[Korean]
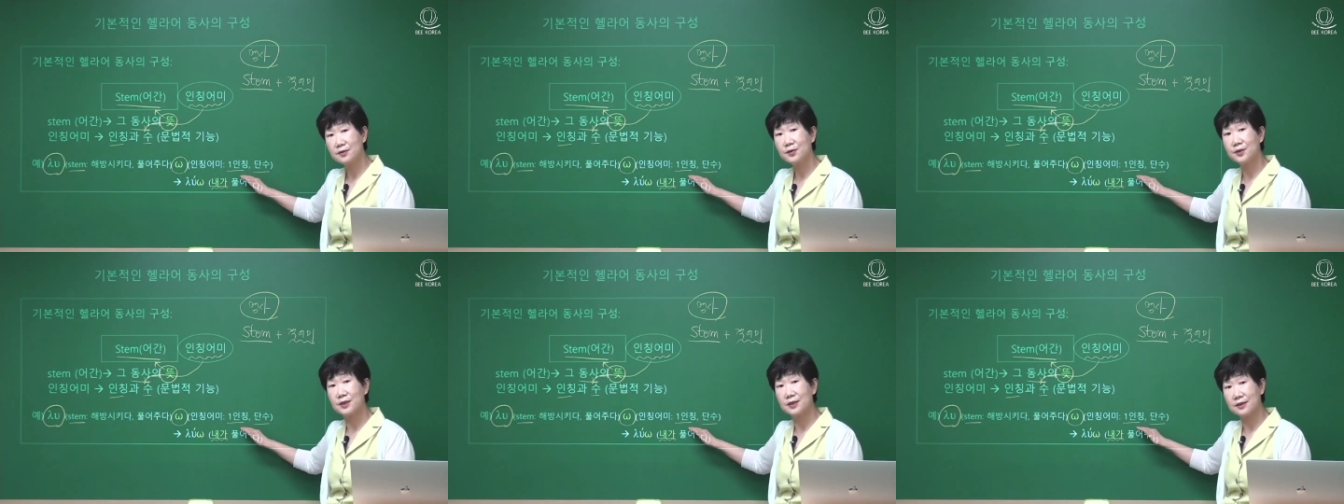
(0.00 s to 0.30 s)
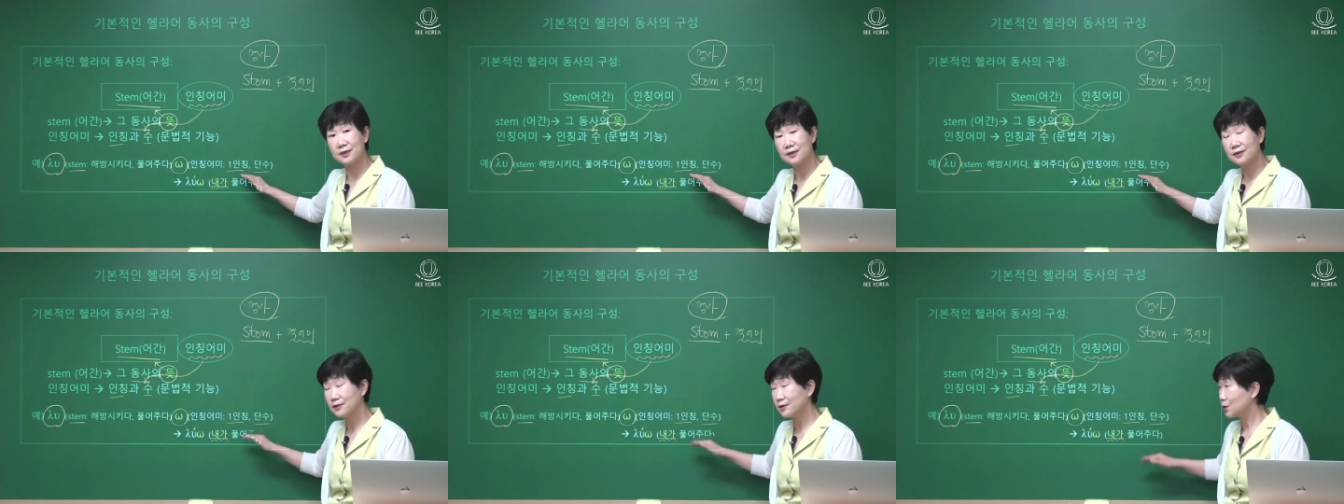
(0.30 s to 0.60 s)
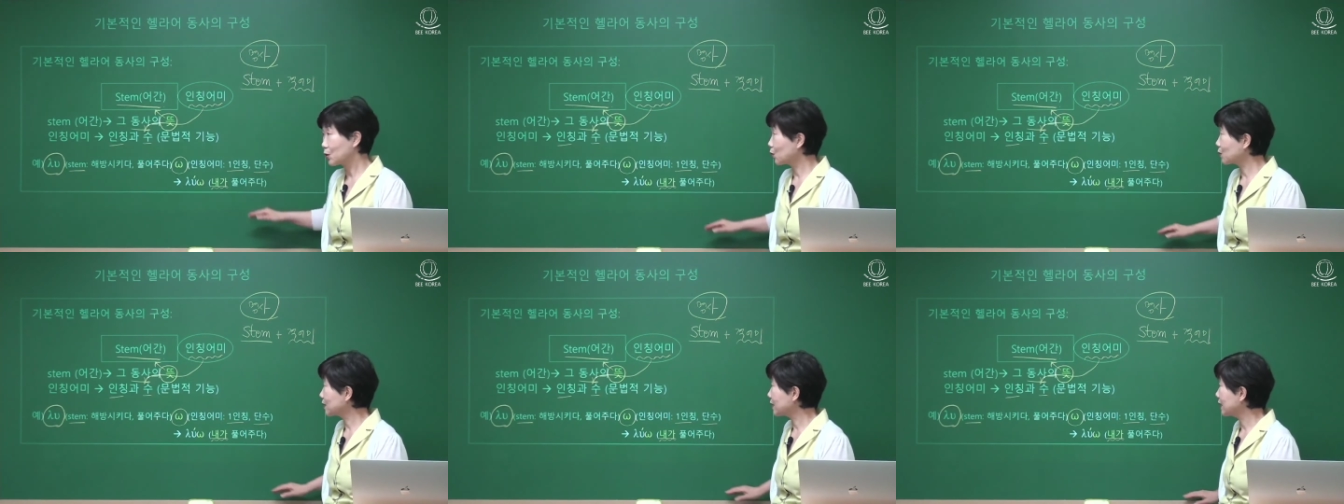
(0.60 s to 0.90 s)
우리는
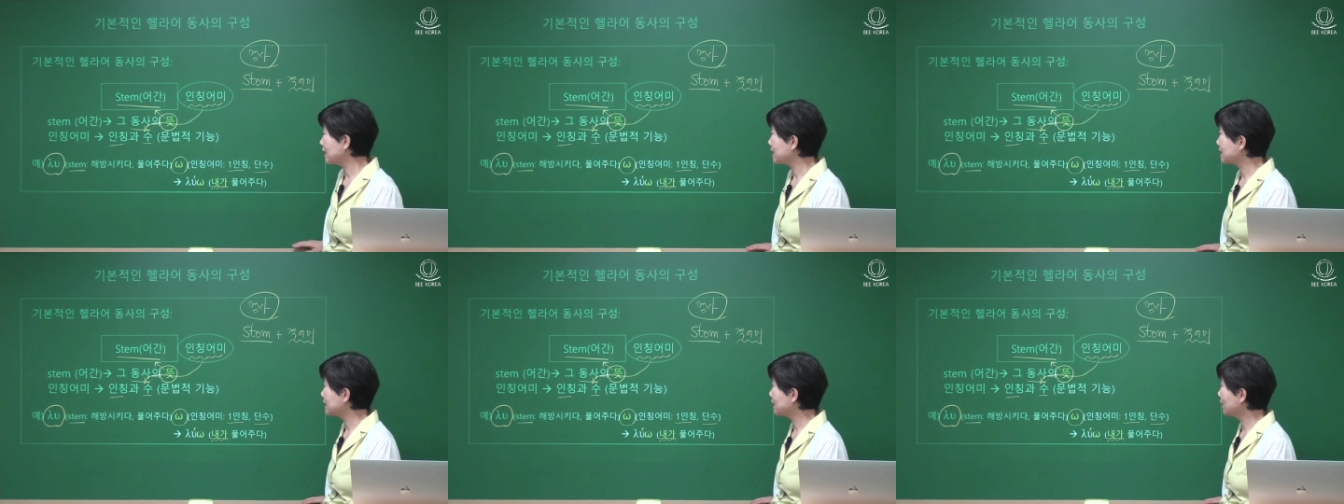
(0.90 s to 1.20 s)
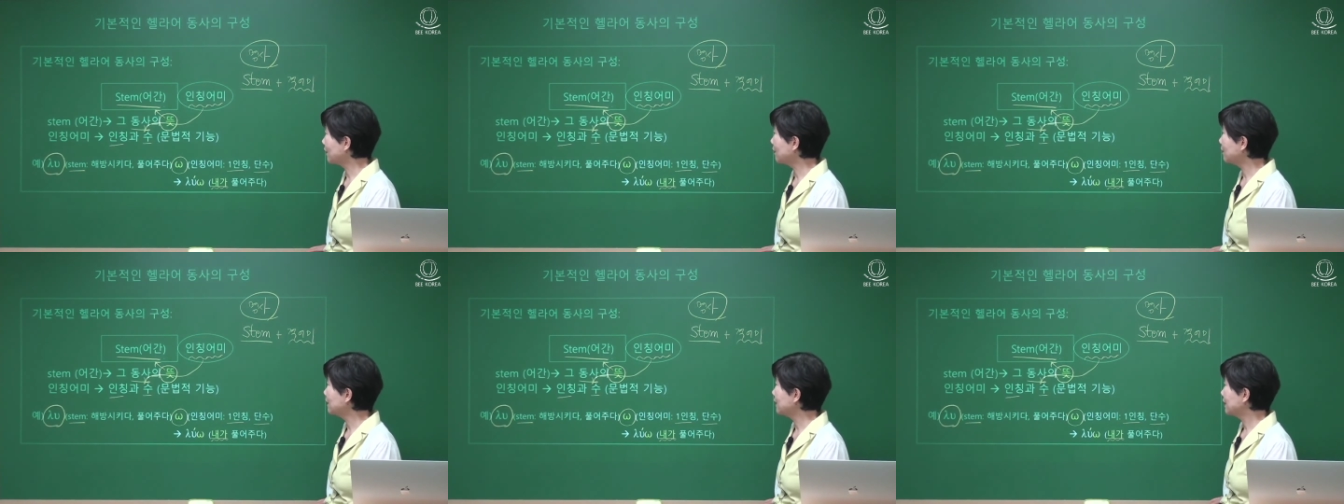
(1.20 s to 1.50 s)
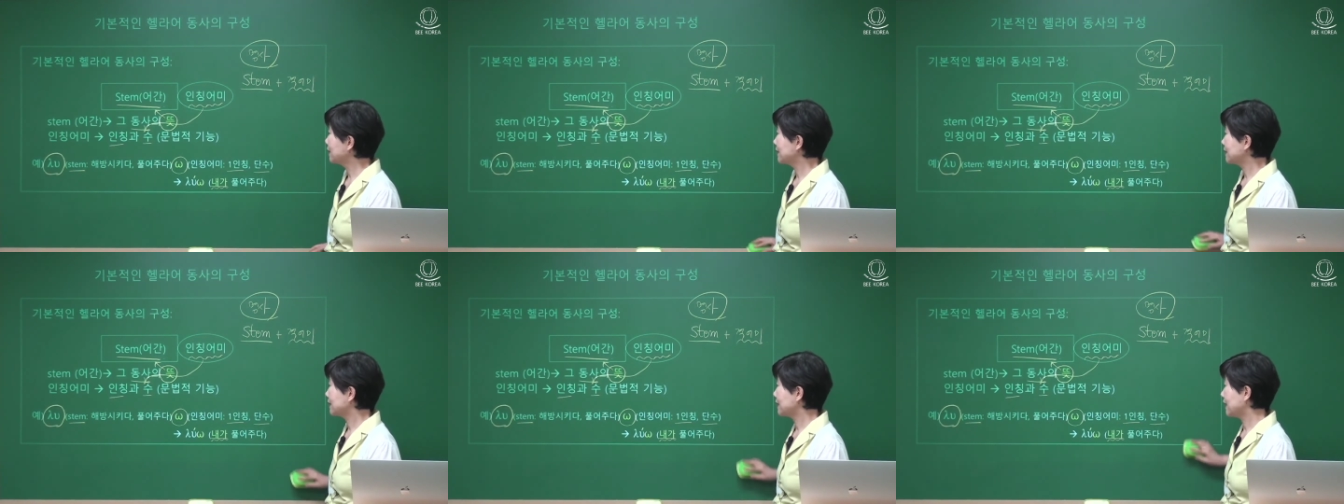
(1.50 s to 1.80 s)
동사에서
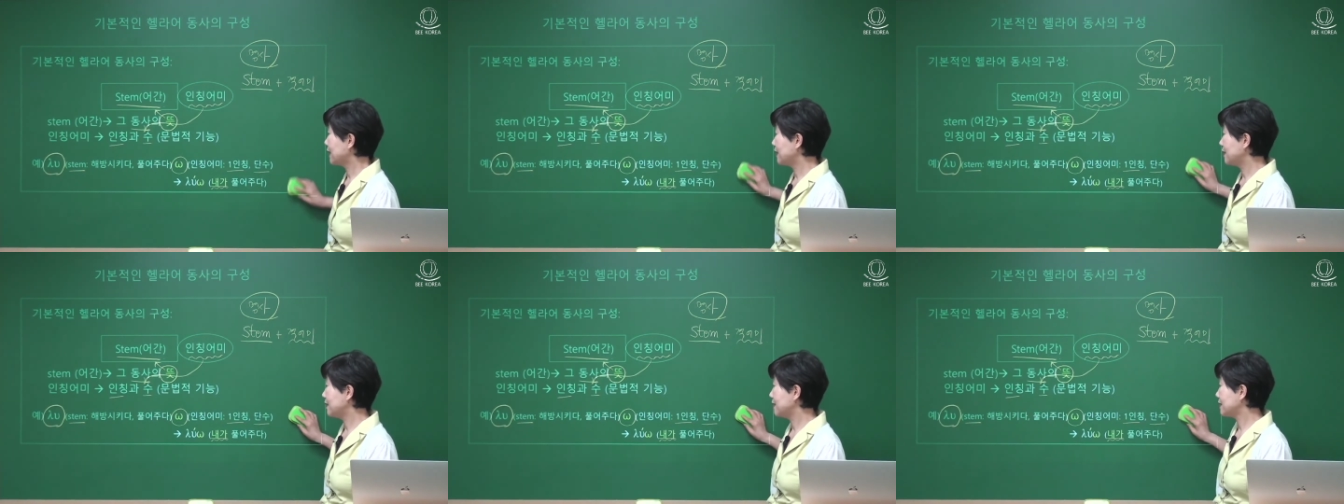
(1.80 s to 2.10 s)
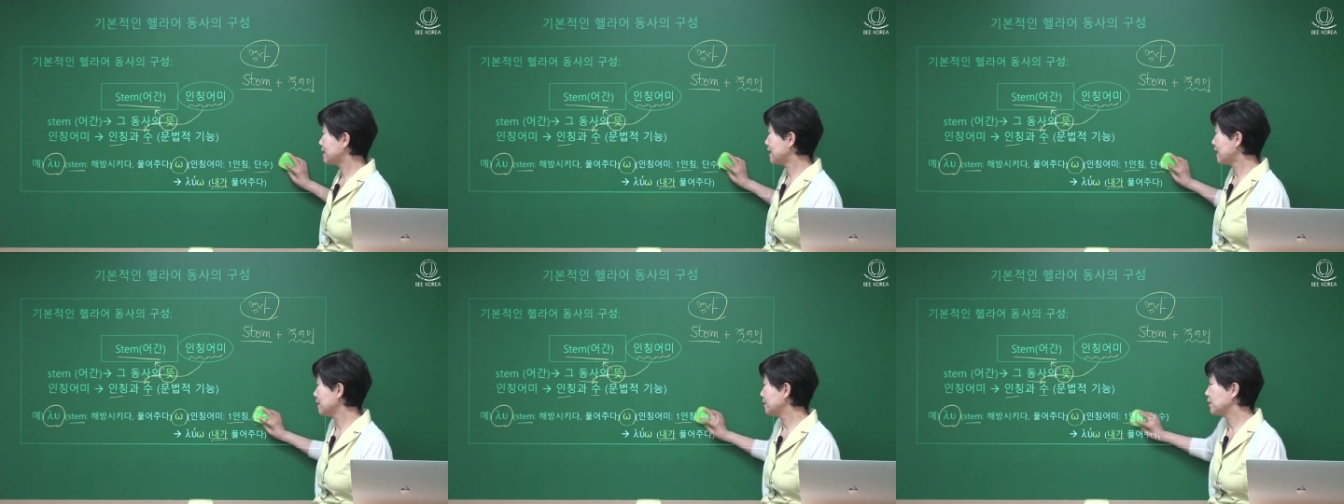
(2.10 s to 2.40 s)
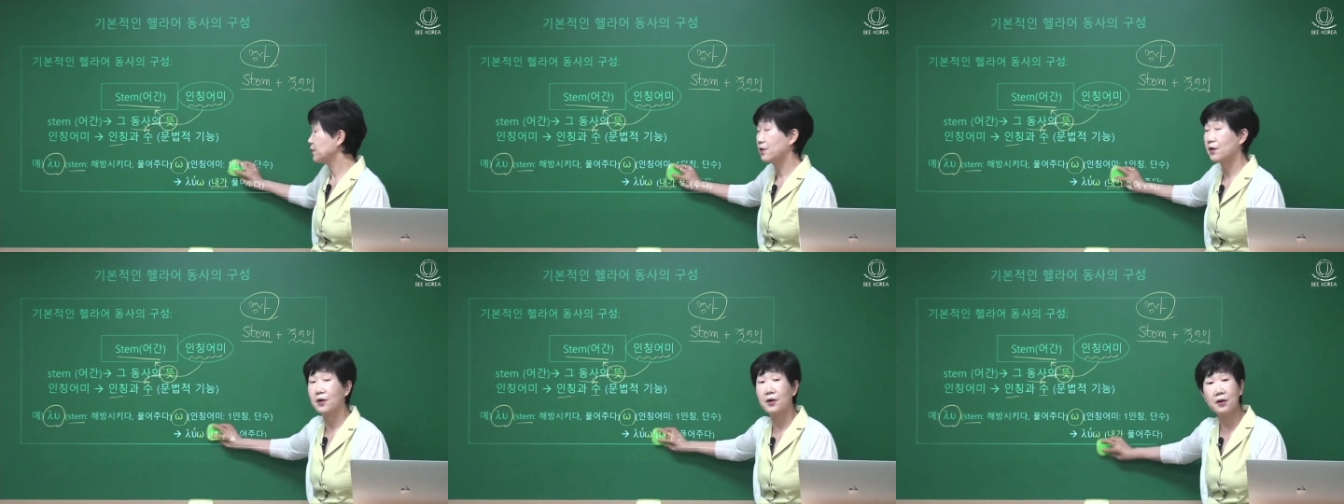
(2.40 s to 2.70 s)
잘
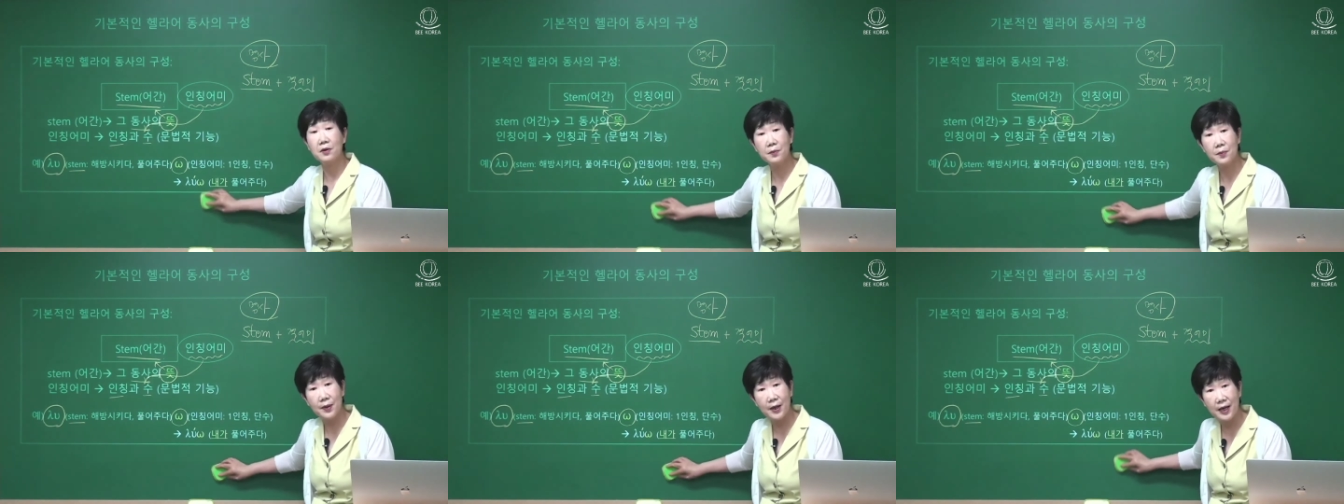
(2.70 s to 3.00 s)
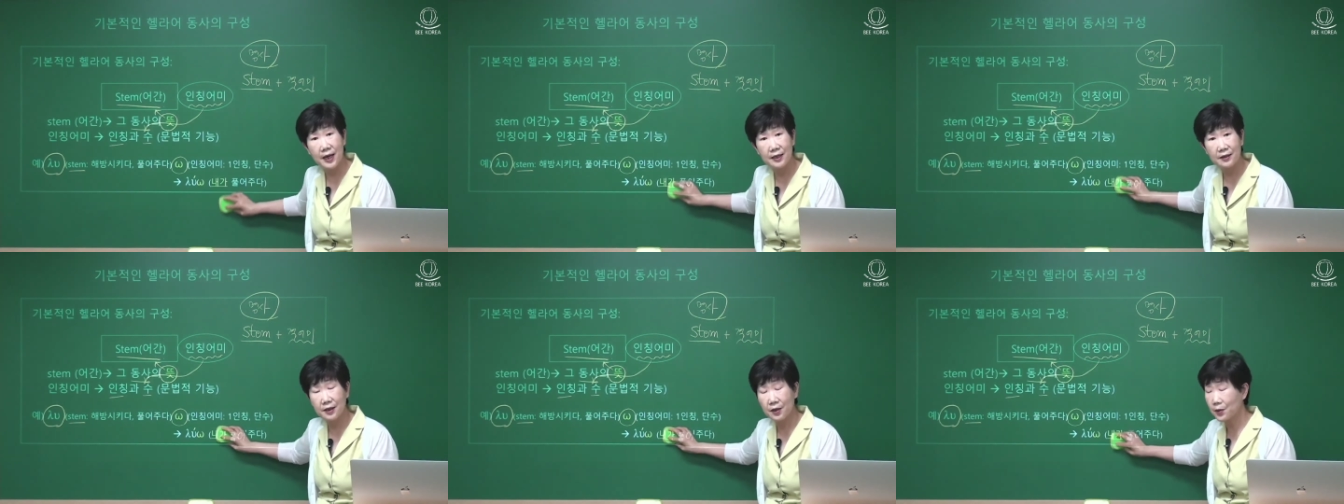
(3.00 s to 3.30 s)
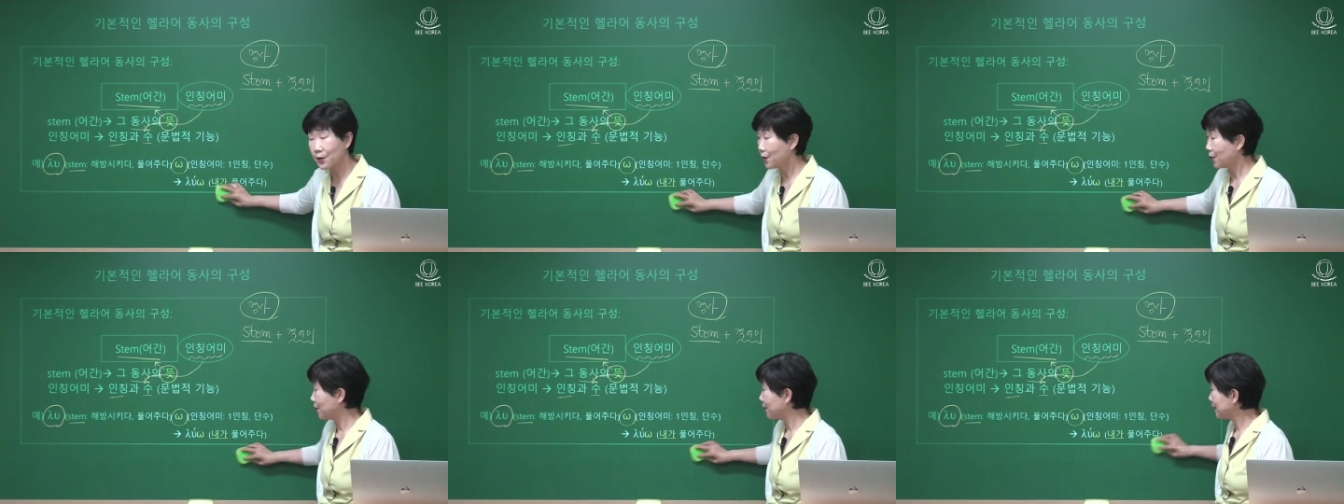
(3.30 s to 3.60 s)
살펴봐야
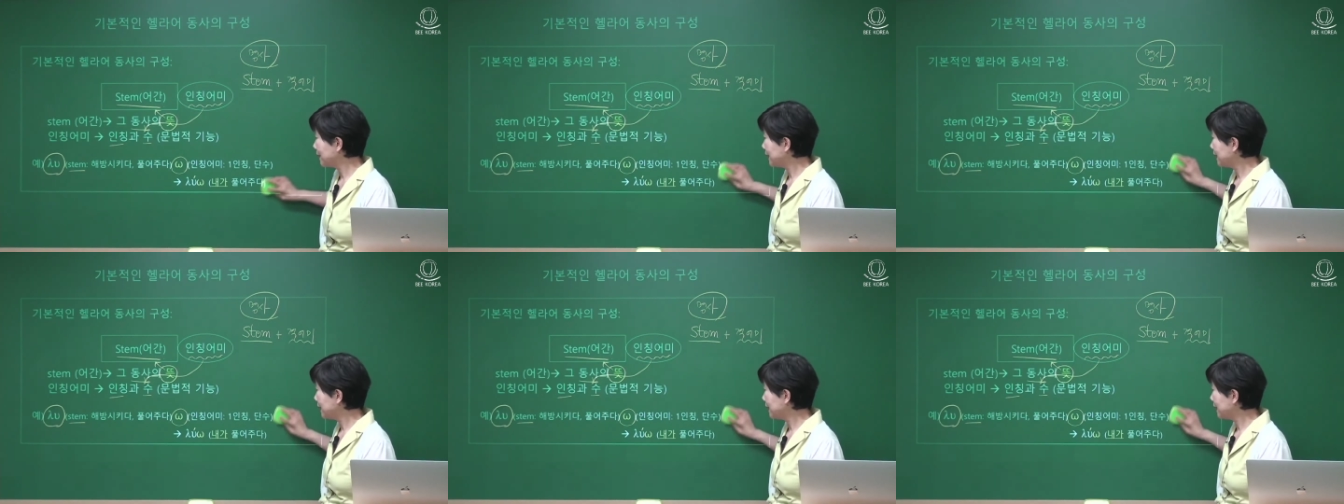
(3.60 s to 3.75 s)
되고